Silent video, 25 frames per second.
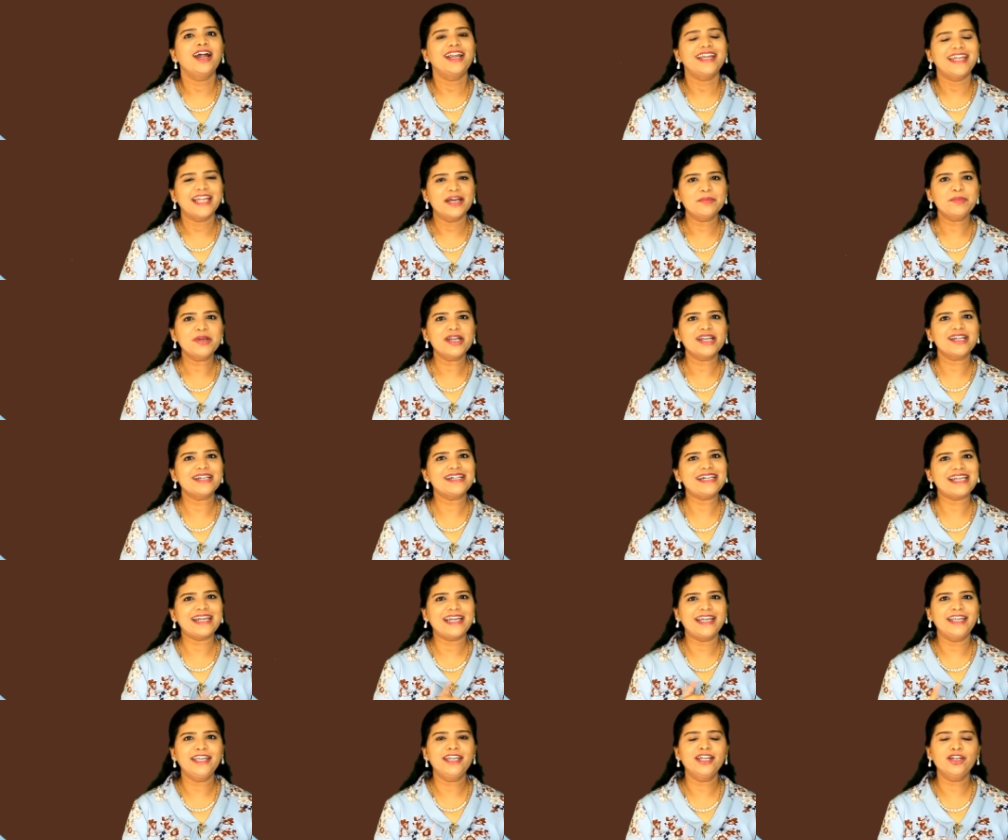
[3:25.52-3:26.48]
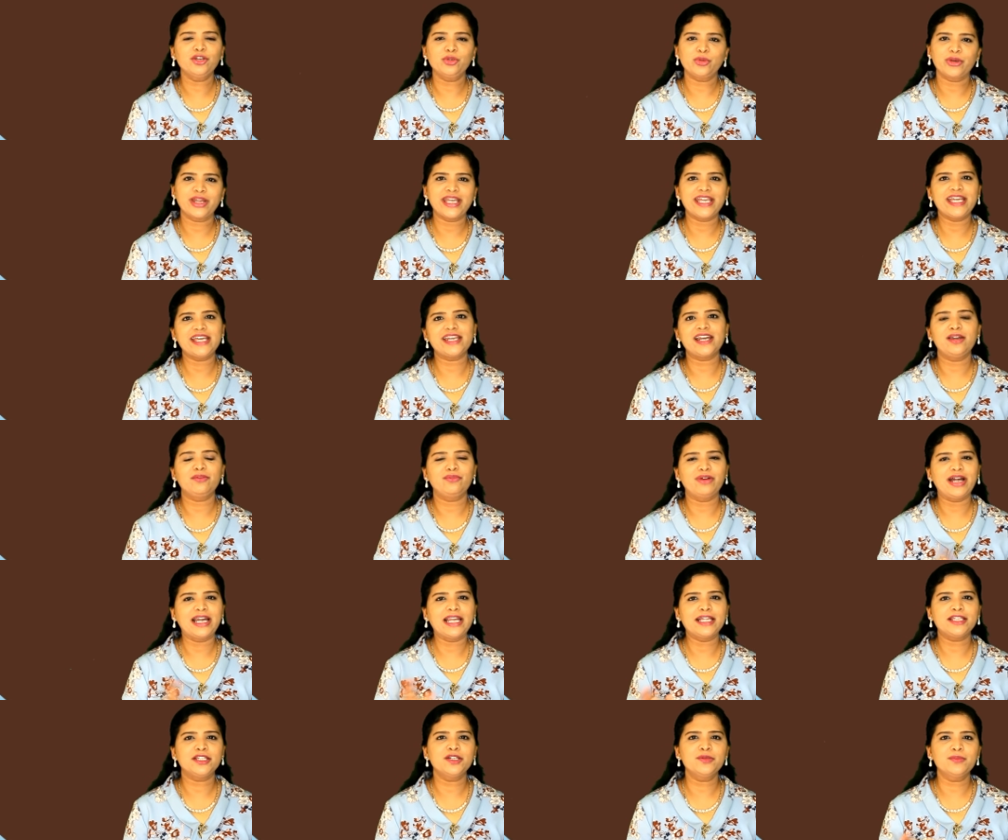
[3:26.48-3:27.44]
நமக்கு ரெண்டு நுரையீரல்
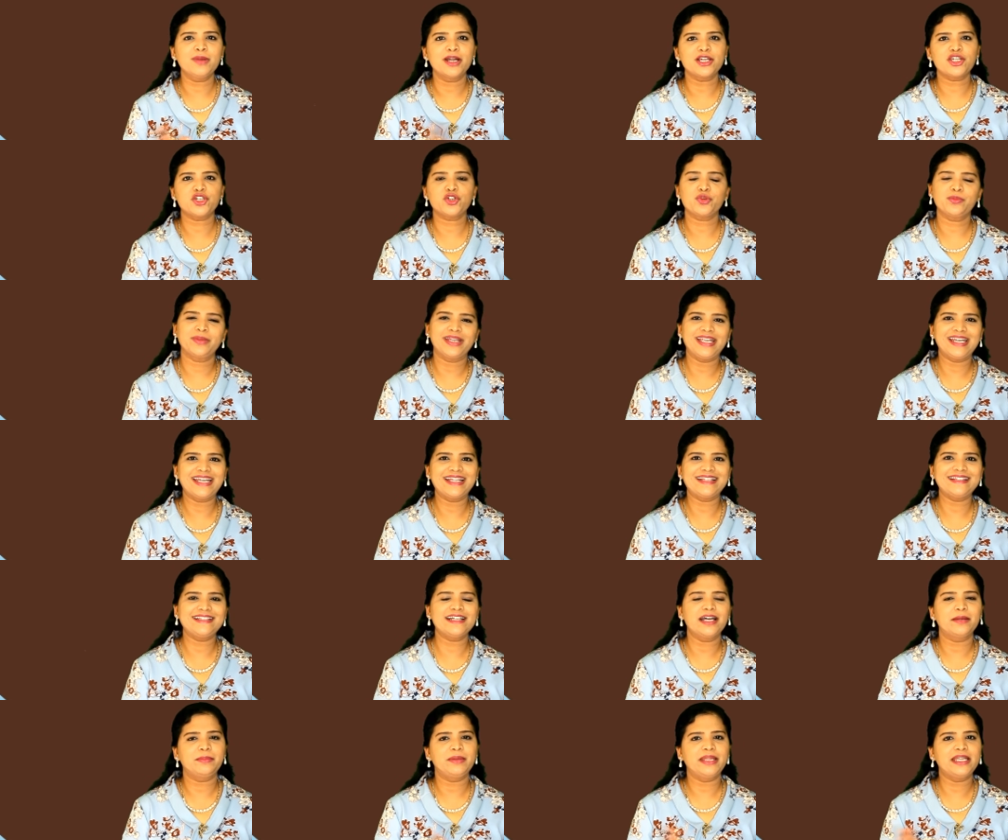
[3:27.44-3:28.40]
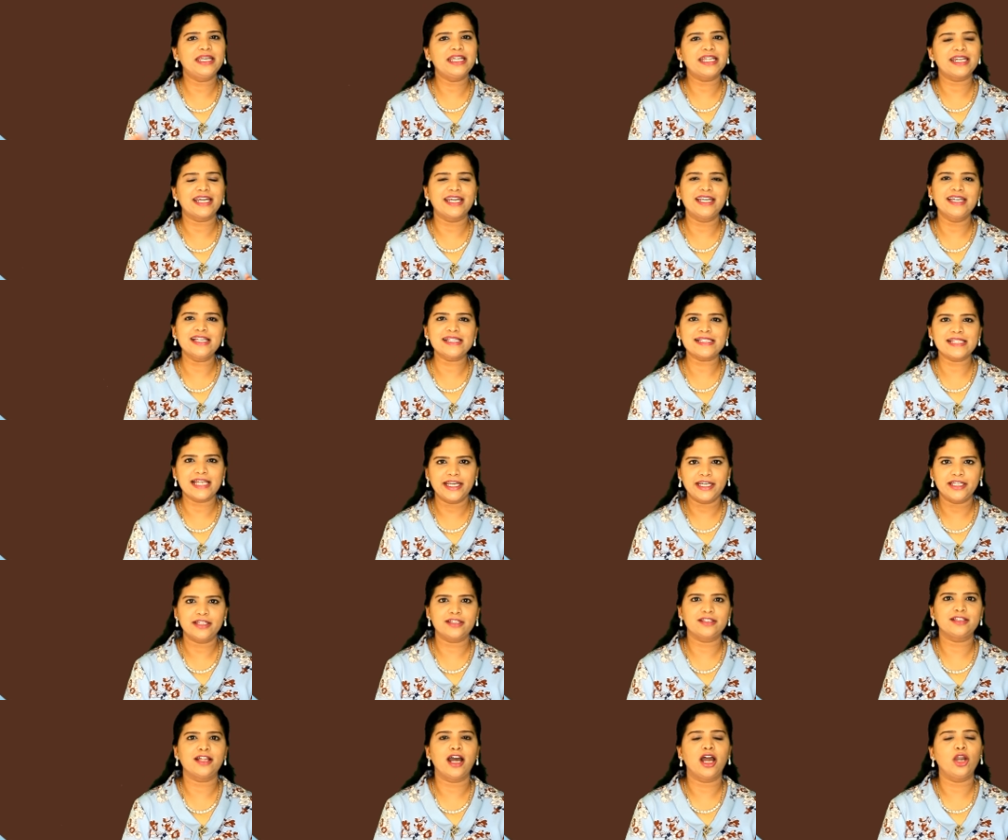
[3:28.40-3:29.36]
வலது மற்றும் இடது அப்படின்னு ரெண்டு சைடு
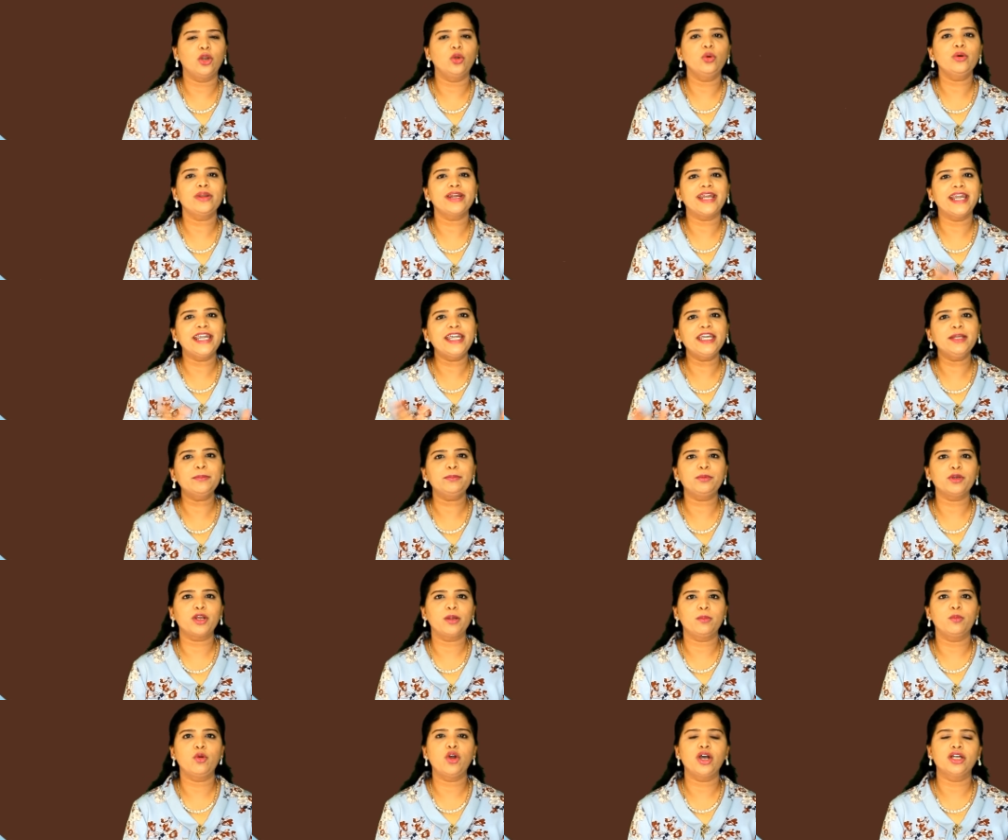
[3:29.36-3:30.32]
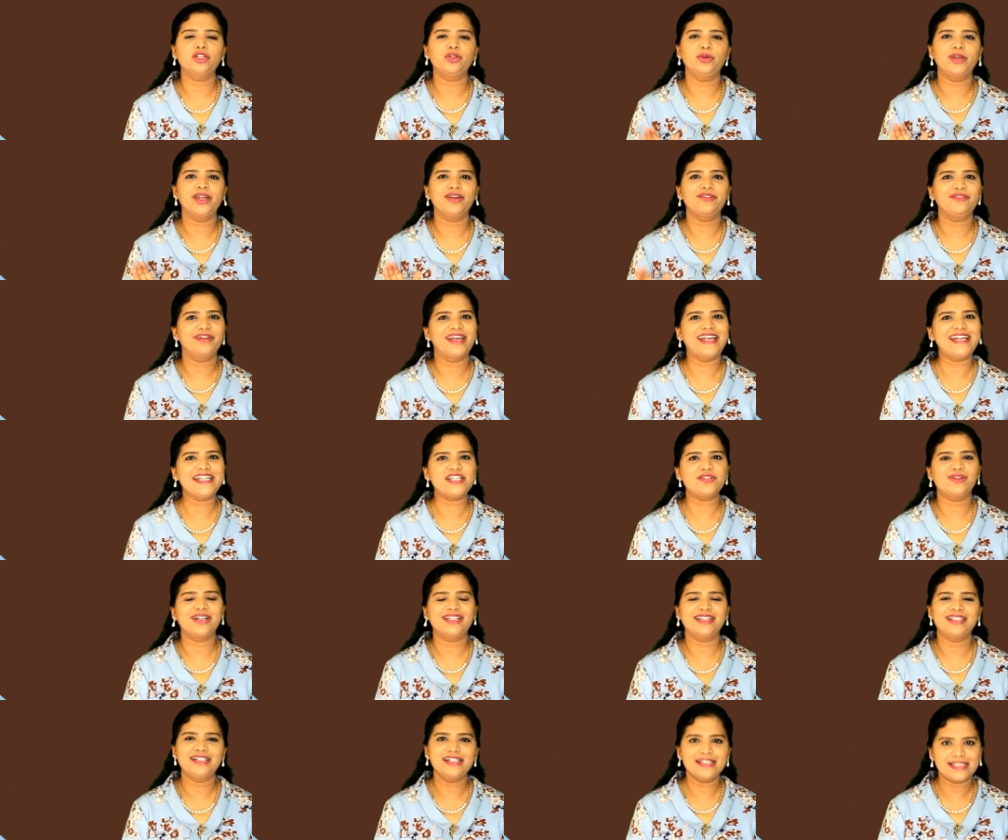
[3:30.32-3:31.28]
இருந்தாலும் ரெண்டு புறமும் அதோடைய வெயிட்
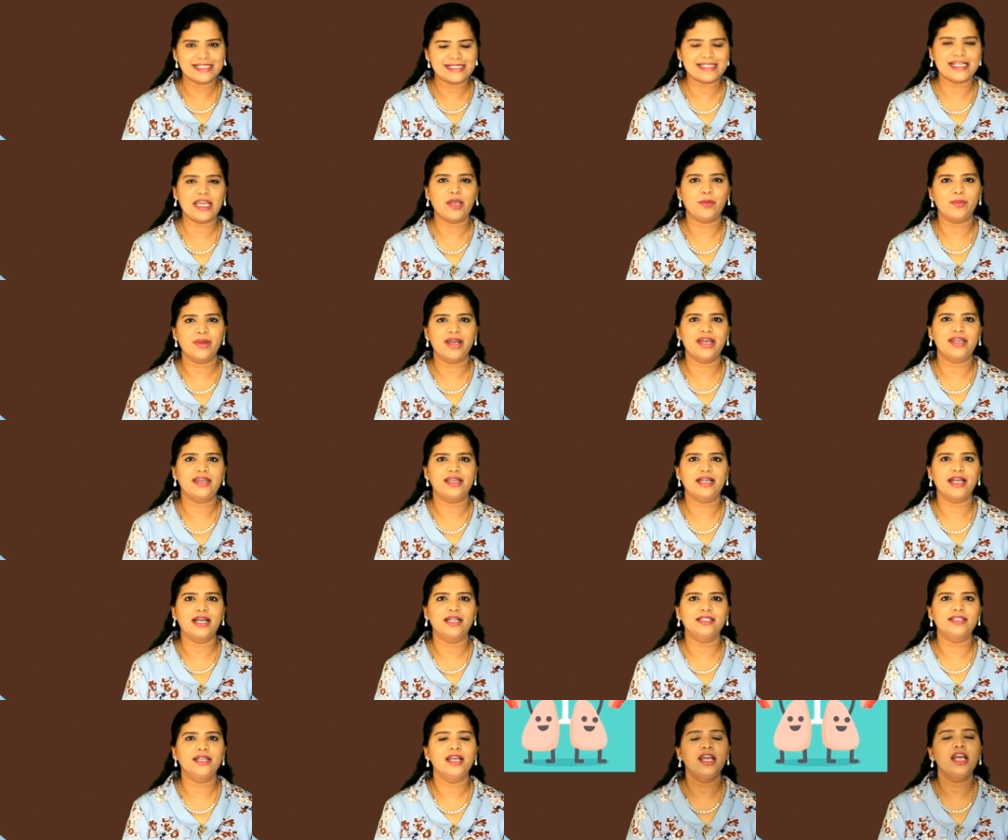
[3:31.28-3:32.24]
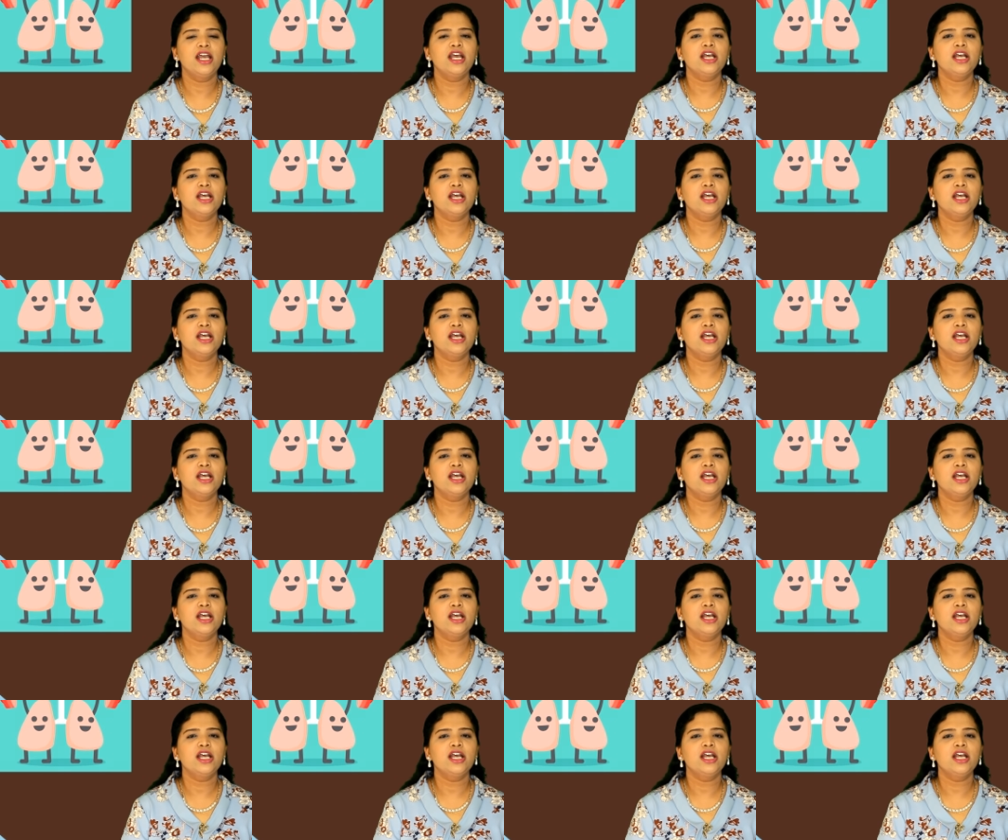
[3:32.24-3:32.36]
வந்து சேமாக இருக்காது